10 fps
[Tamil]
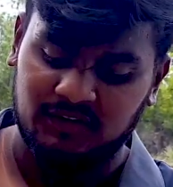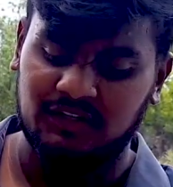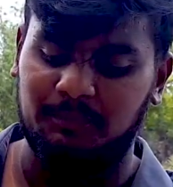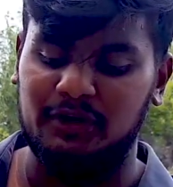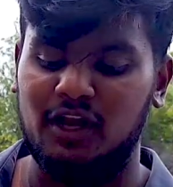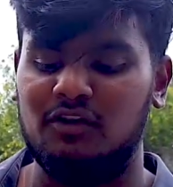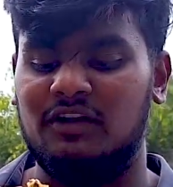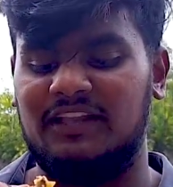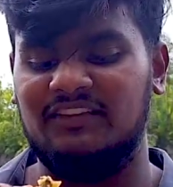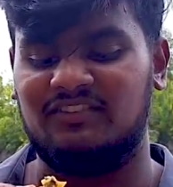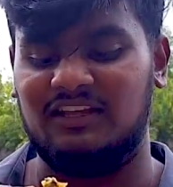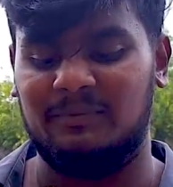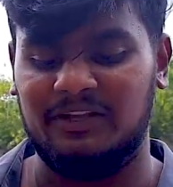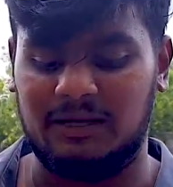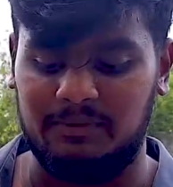இந்த பிரியாணியோட டேஸ்ட்
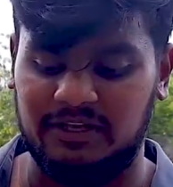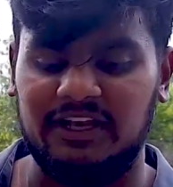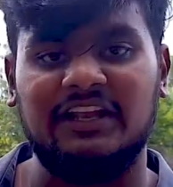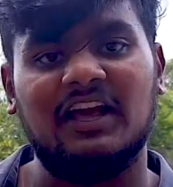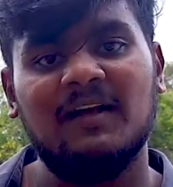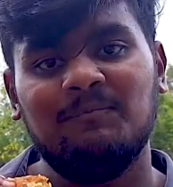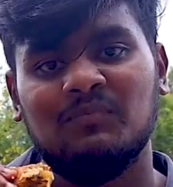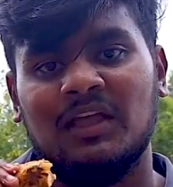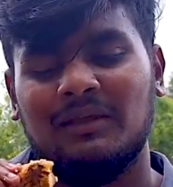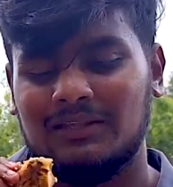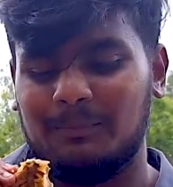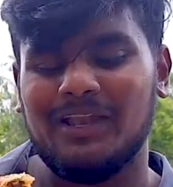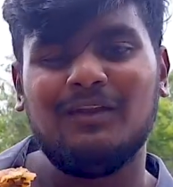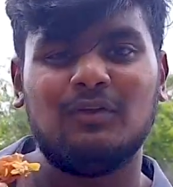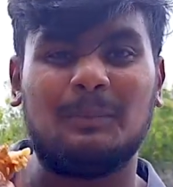எப்படி இருக்குது அப்படின்னு கேட்டிங்கன்னா இந்த
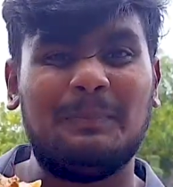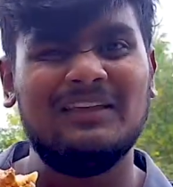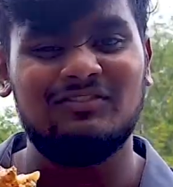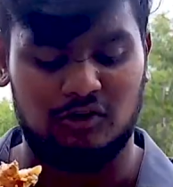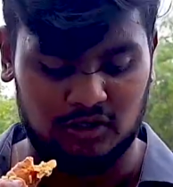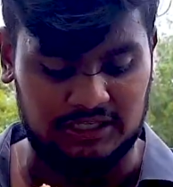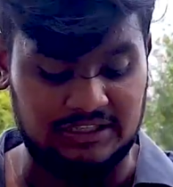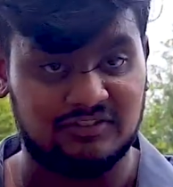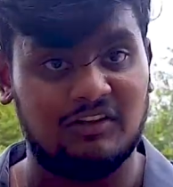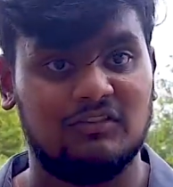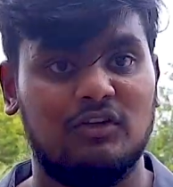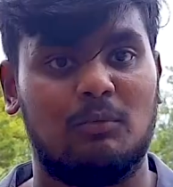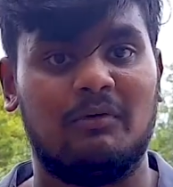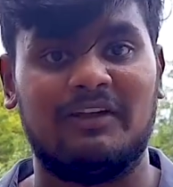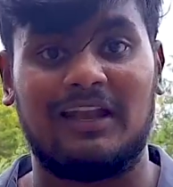பிரியாணியோட பீஸோட டேஸ்ட்டில் வந்து
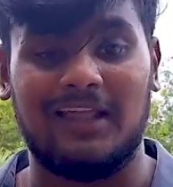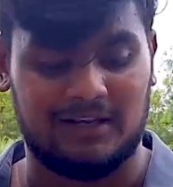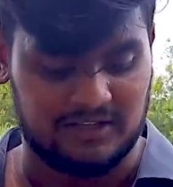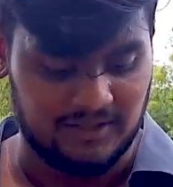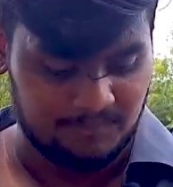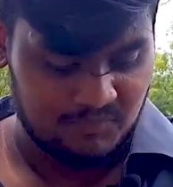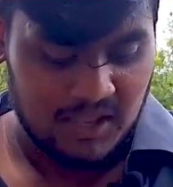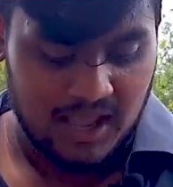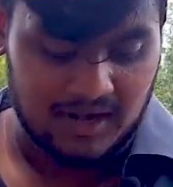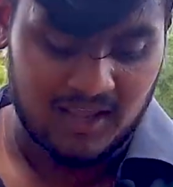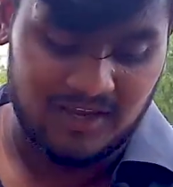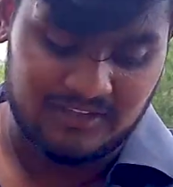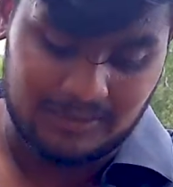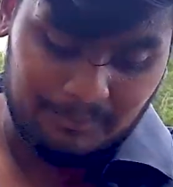ரொம்பவே நல்லா இருக்குது ஆனால் இந்த